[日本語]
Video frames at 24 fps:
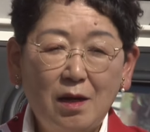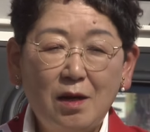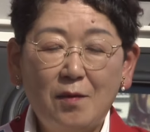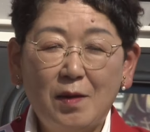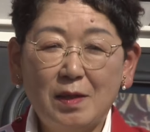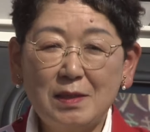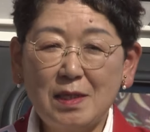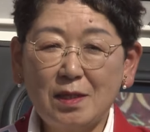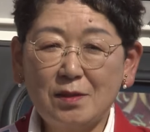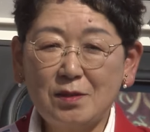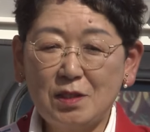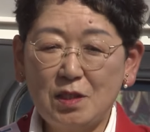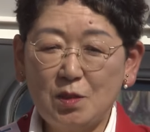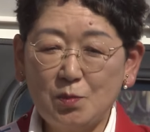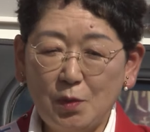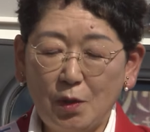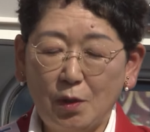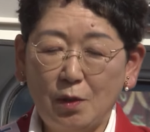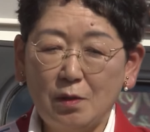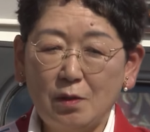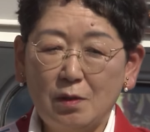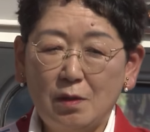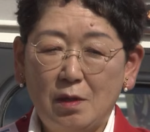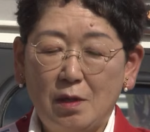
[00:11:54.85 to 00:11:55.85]
私
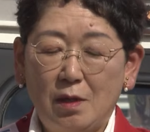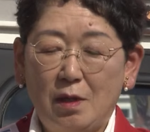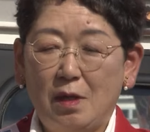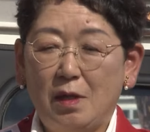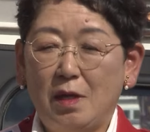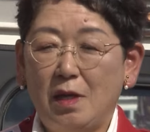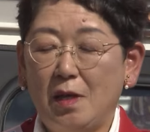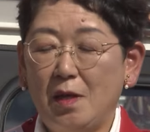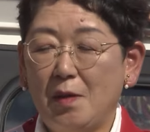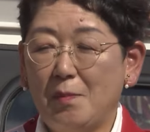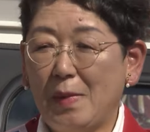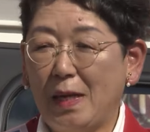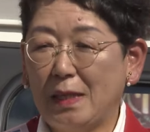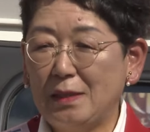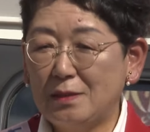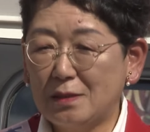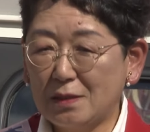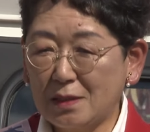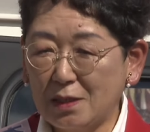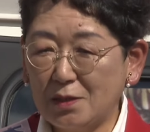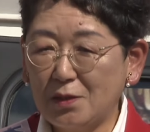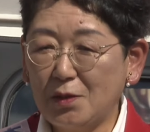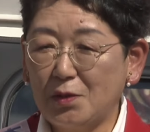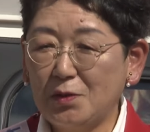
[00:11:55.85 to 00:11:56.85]
も、えー、毎
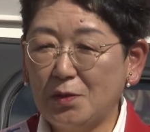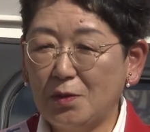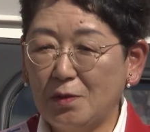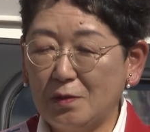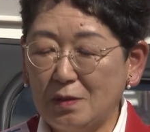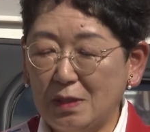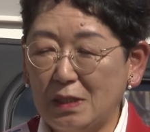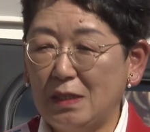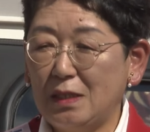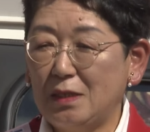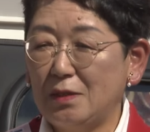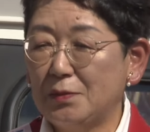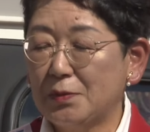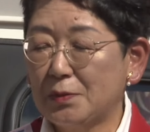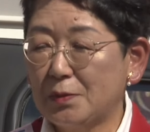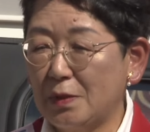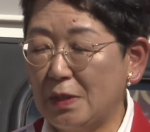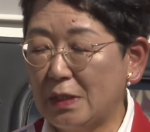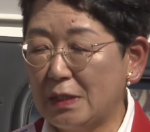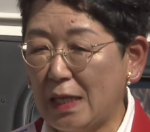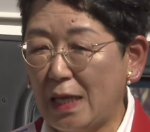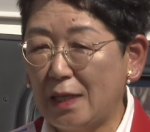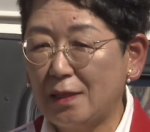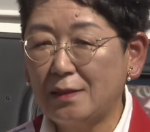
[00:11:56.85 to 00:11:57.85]
月のように福
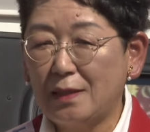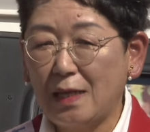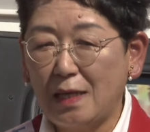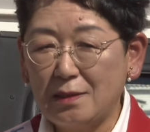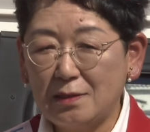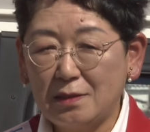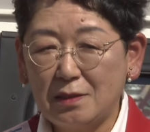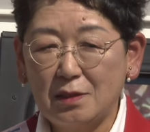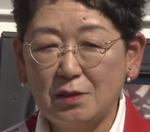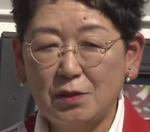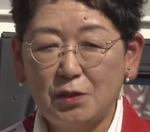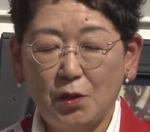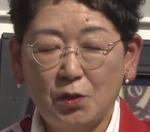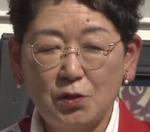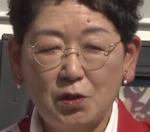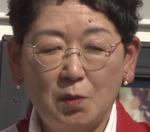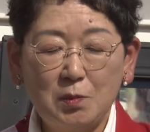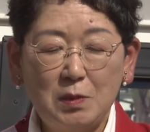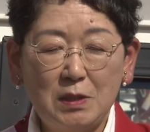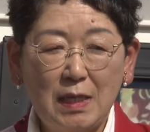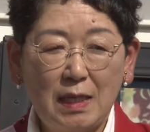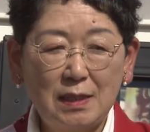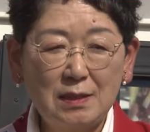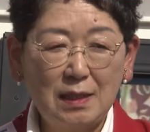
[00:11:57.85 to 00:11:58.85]
井県元帥協の
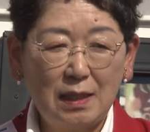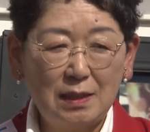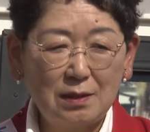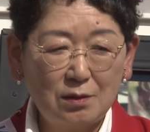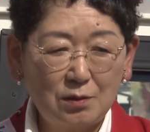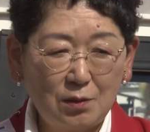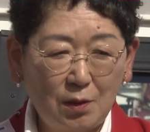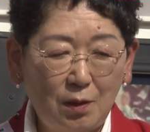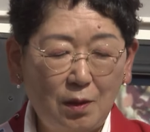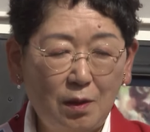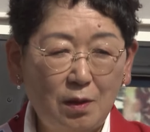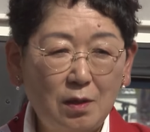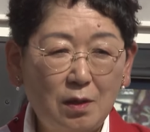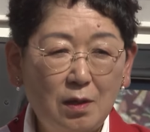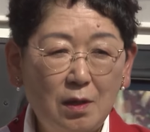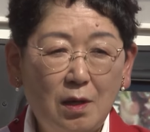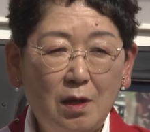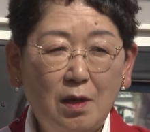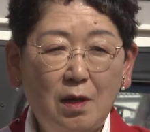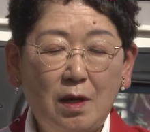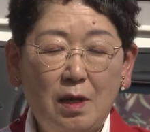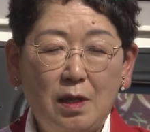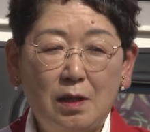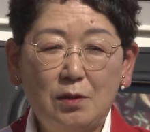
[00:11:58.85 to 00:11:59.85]
皆さんと
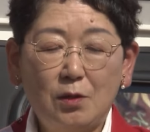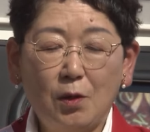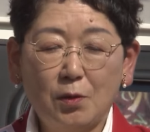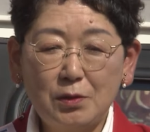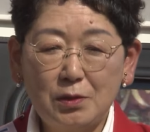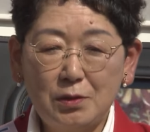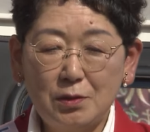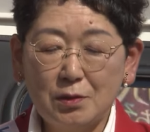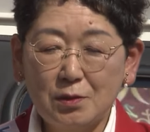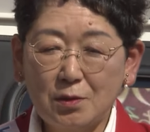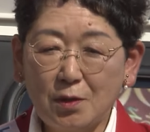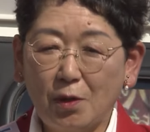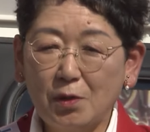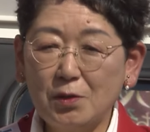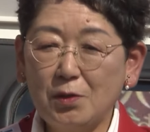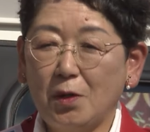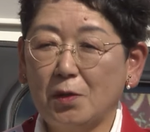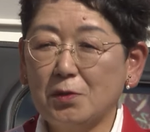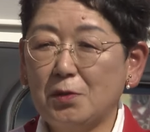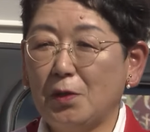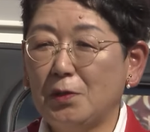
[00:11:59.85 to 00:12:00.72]
六級行動